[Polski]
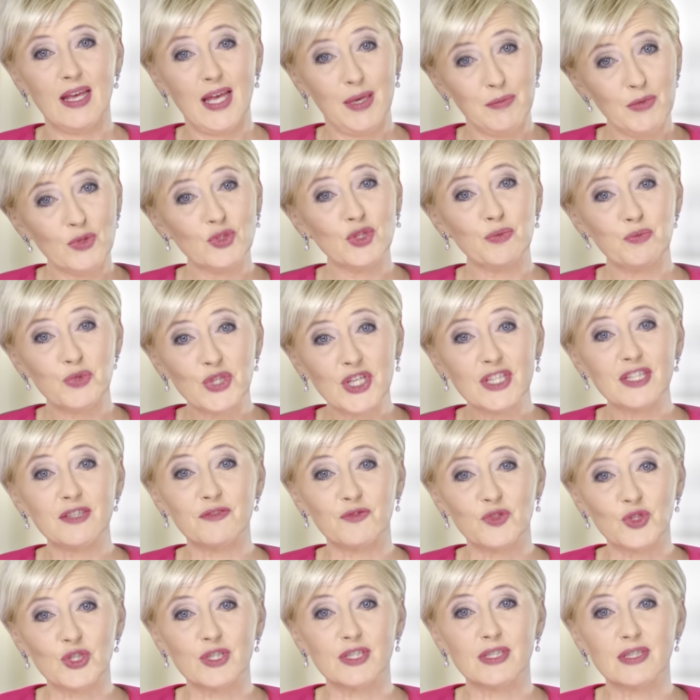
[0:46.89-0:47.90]
a może przede
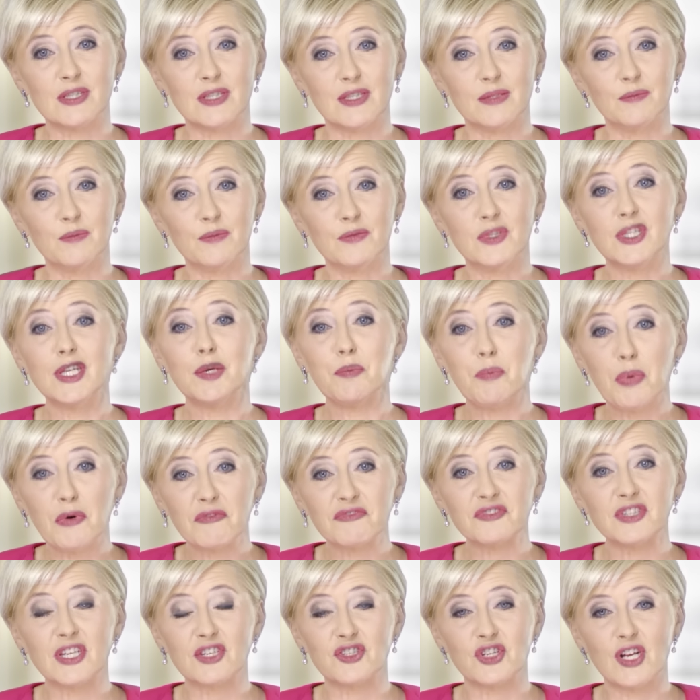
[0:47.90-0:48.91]
wszystkim,
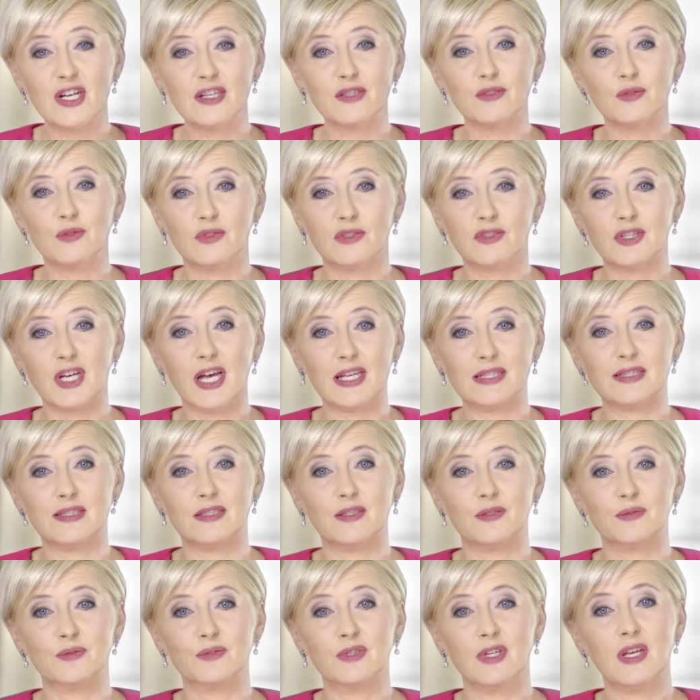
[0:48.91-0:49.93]
niepowtarzalną
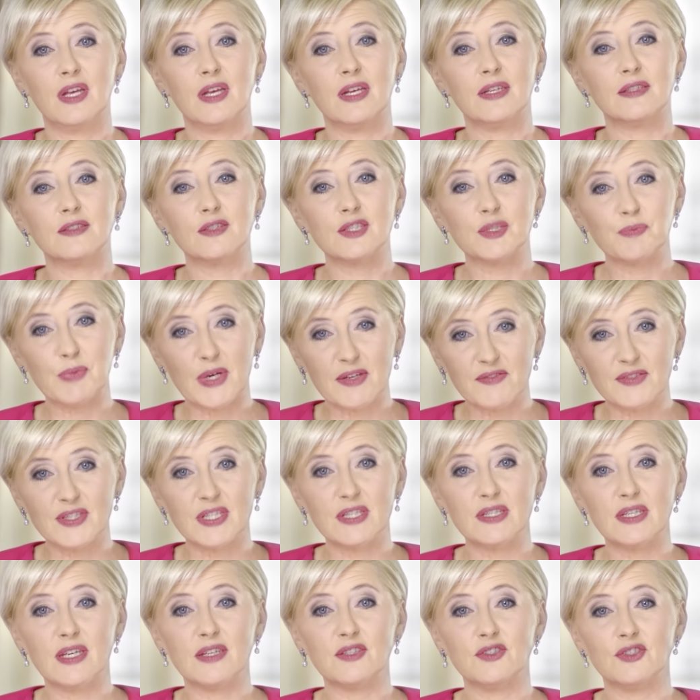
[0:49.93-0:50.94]
okazją do
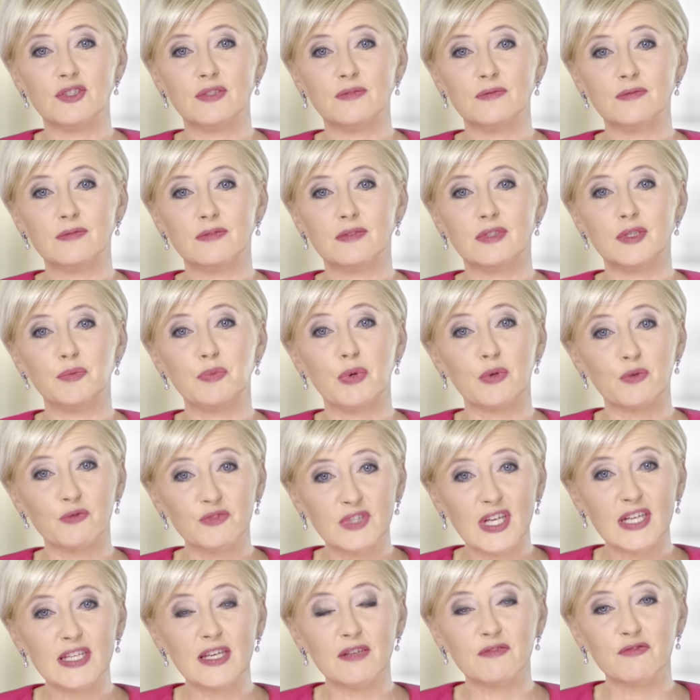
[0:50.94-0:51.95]
sprawdzenia się i
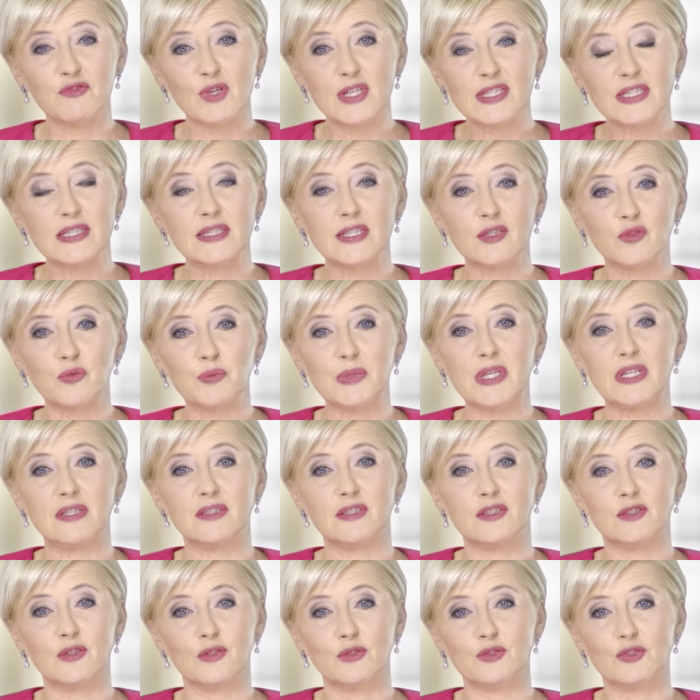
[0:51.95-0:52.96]
porównania własnych
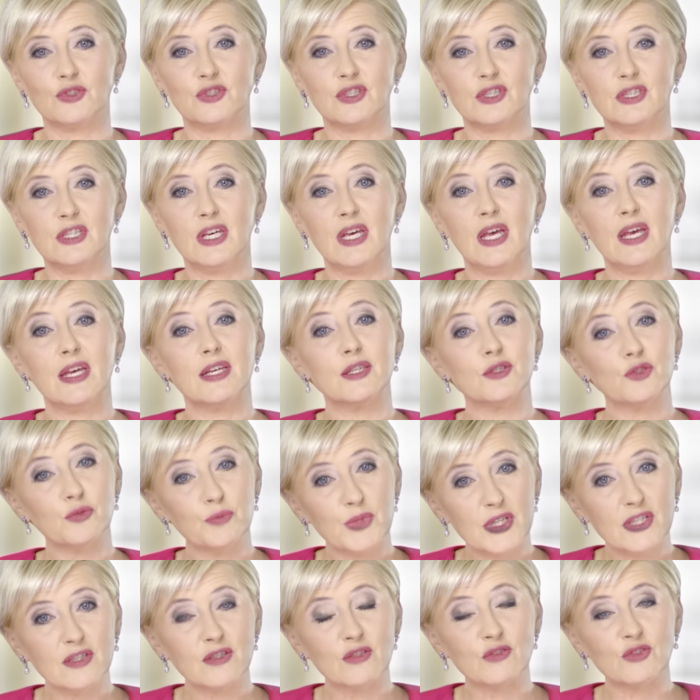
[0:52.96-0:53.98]
umiejętności z
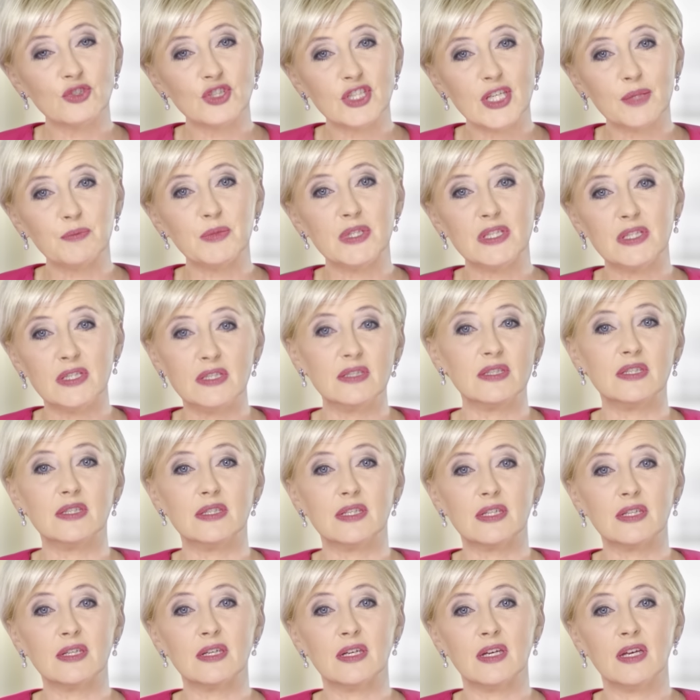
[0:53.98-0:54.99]
umiejętnościami
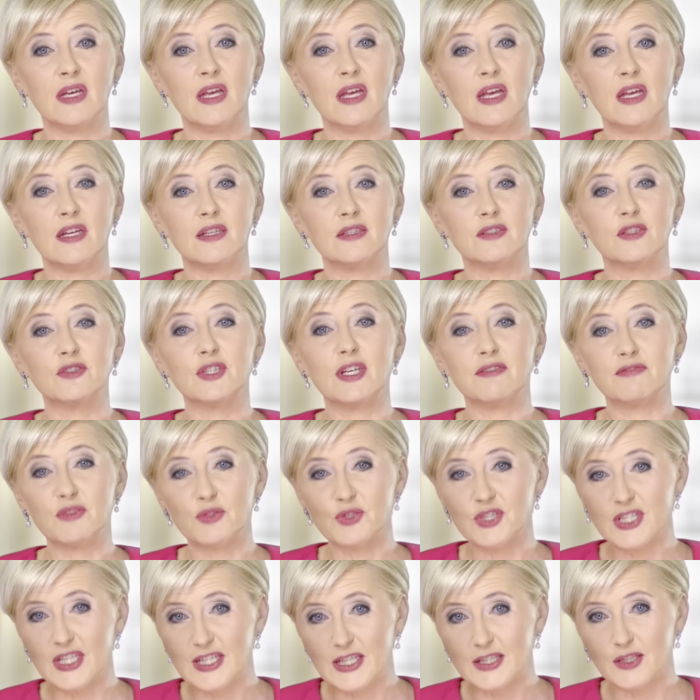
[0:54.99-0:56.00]
innych, do
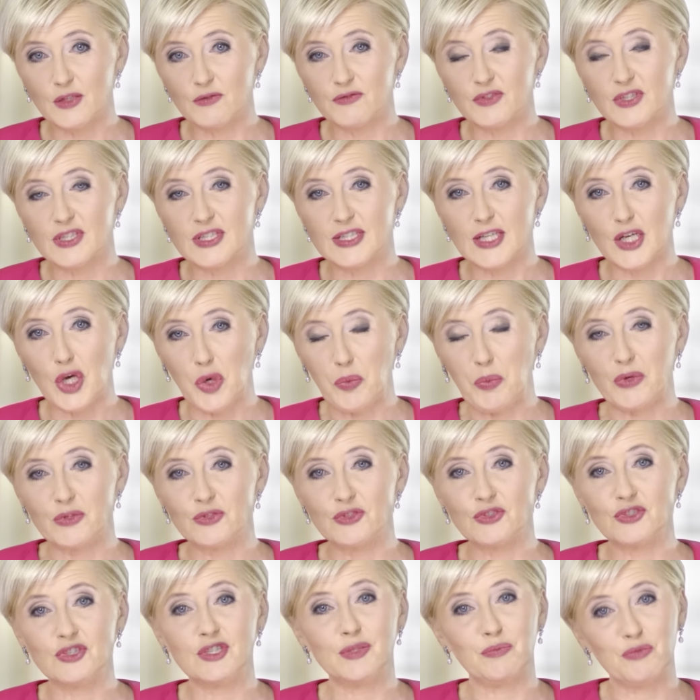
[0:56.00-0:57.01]
nawiązania nowych
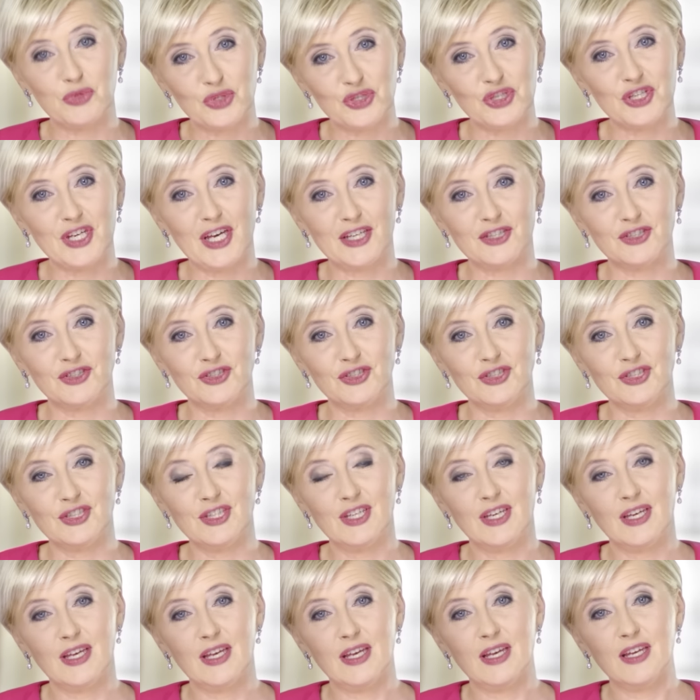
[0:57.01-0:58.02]
znajomości i przyjaźni,
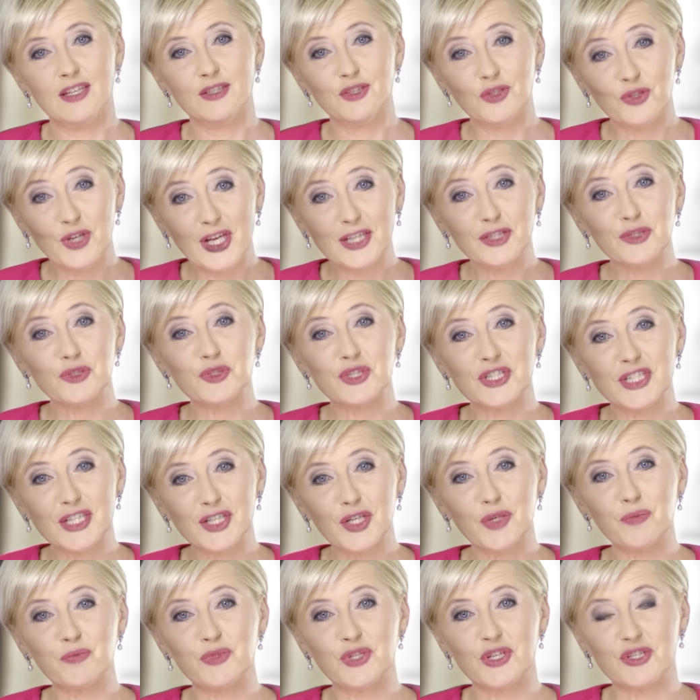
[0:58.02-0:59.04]
do
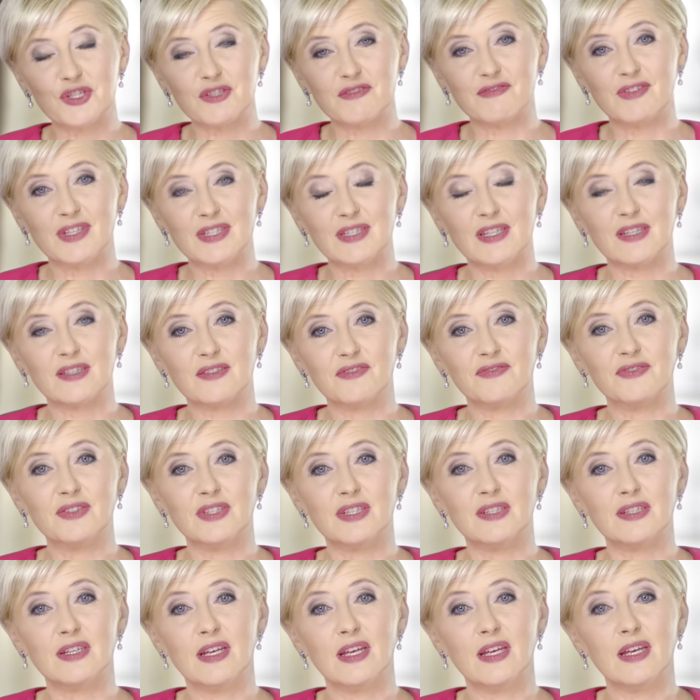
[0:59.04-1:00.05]
radosnego przeżywania
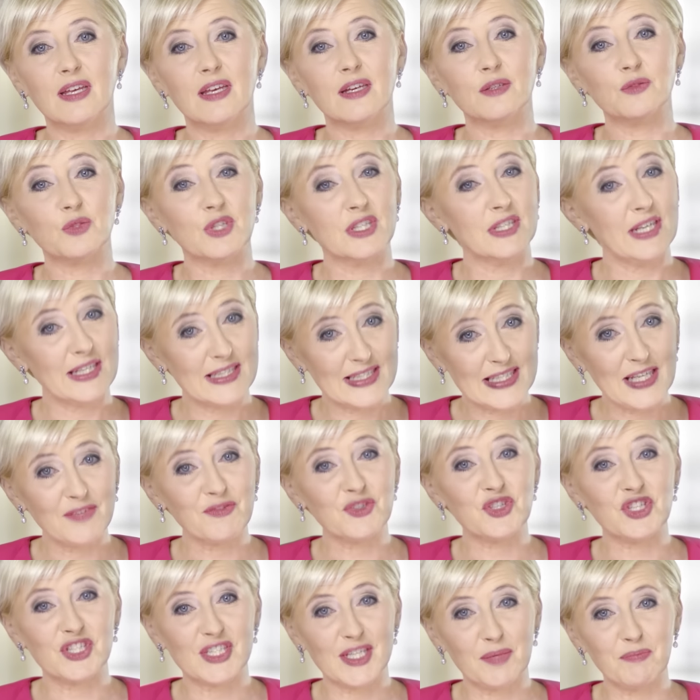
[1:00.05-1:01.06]
chwil, które na
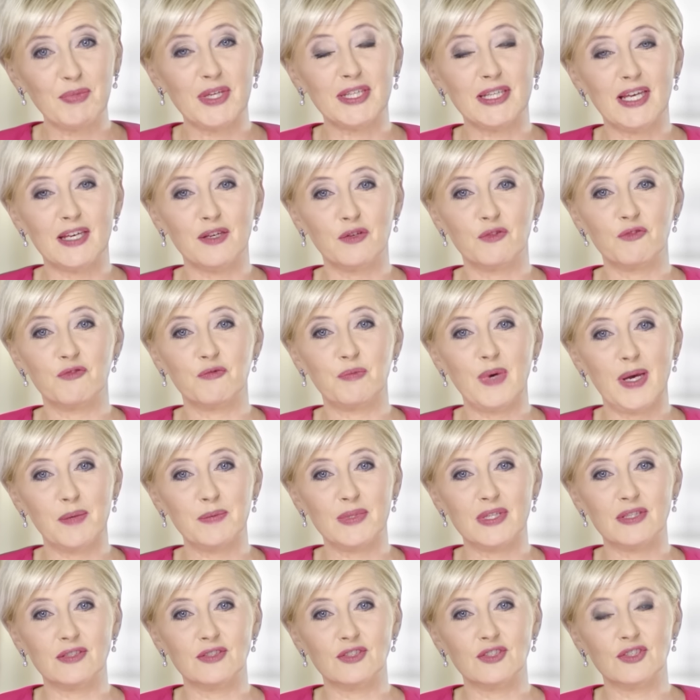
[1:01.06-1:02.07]
zawsze zapadają w
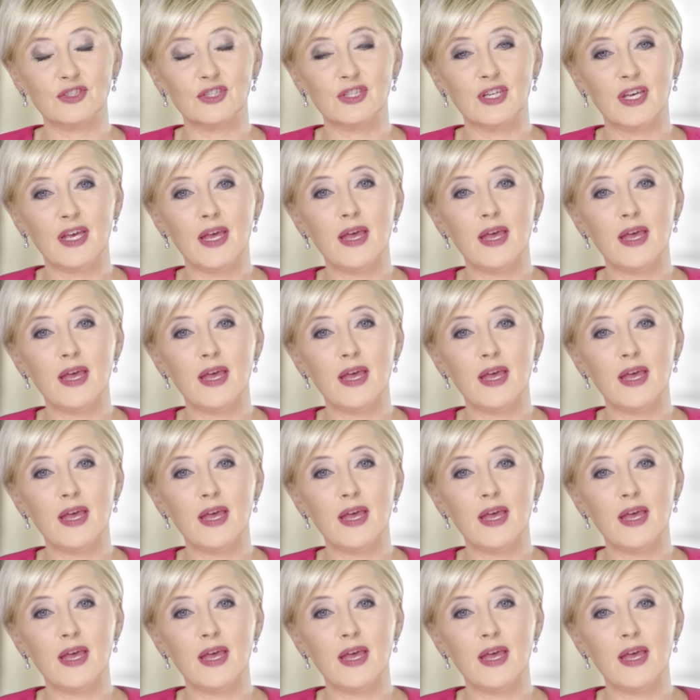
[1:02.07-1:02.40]
pamięć.